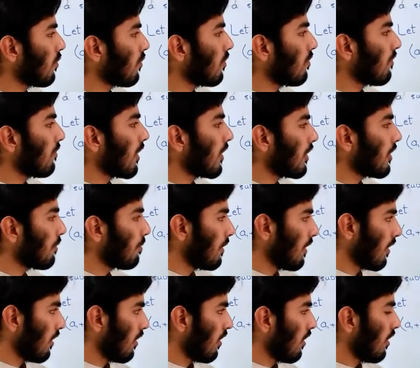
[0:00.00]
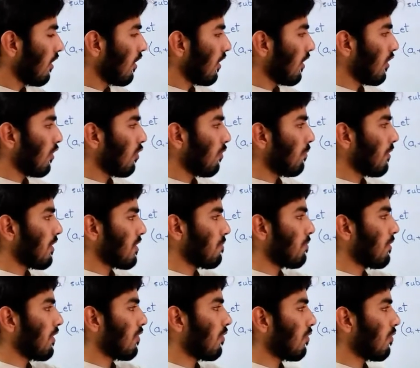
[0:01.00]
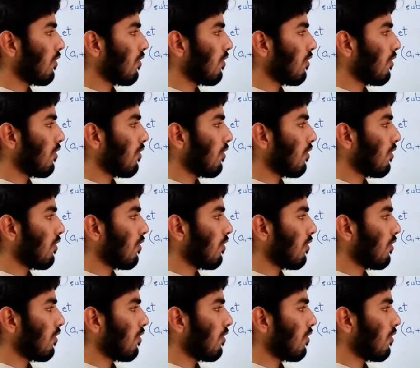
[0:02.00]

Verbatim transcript: टू डिवाइडेड बाई ए टू प्लस बी